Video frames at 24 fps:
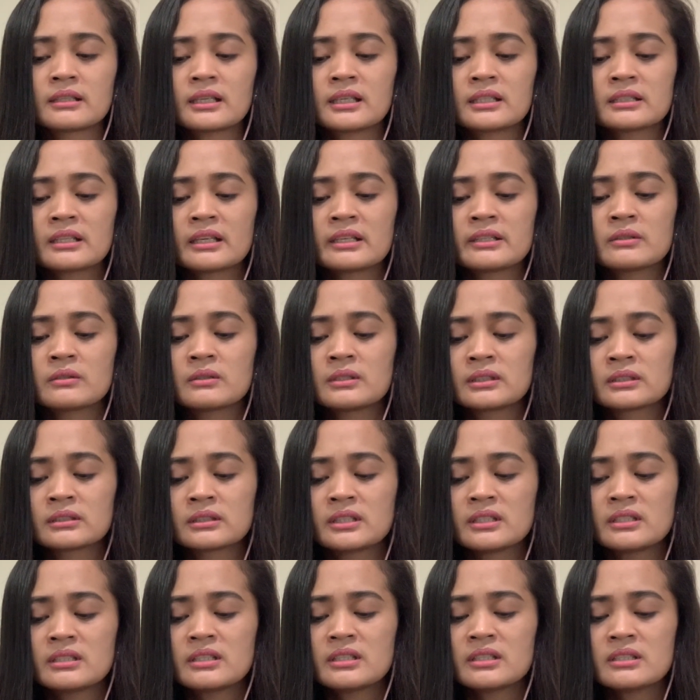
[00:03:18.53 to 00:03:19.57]
Nakatayo
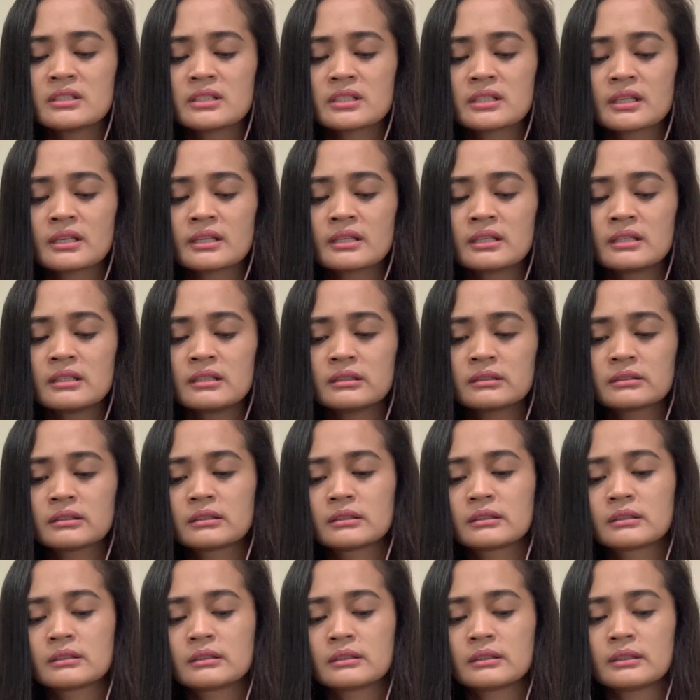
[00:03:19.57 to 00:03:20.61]
lang din din siya
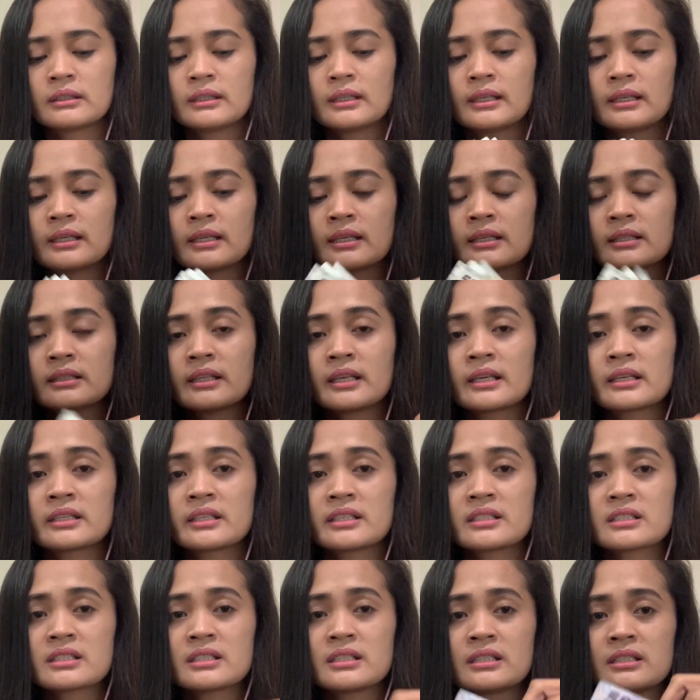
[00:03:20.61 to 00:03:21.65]
at
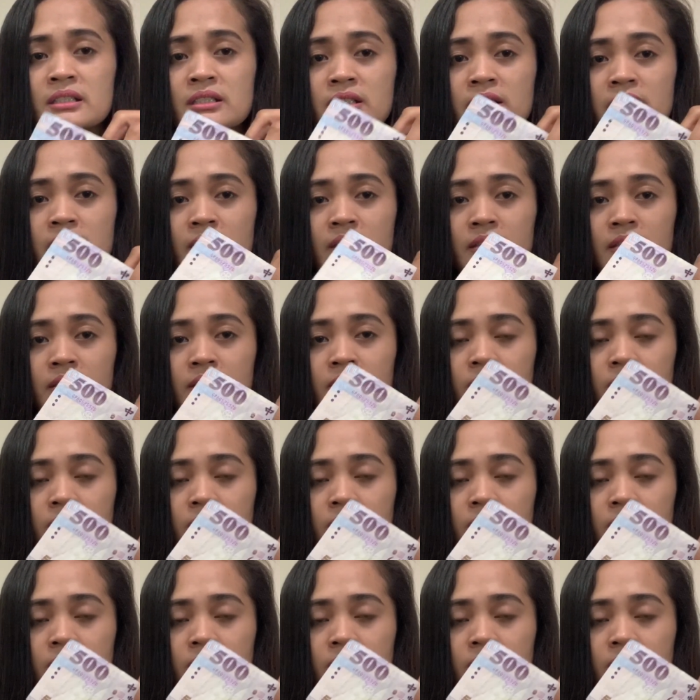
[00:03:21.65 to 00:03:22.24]
arrange din siya.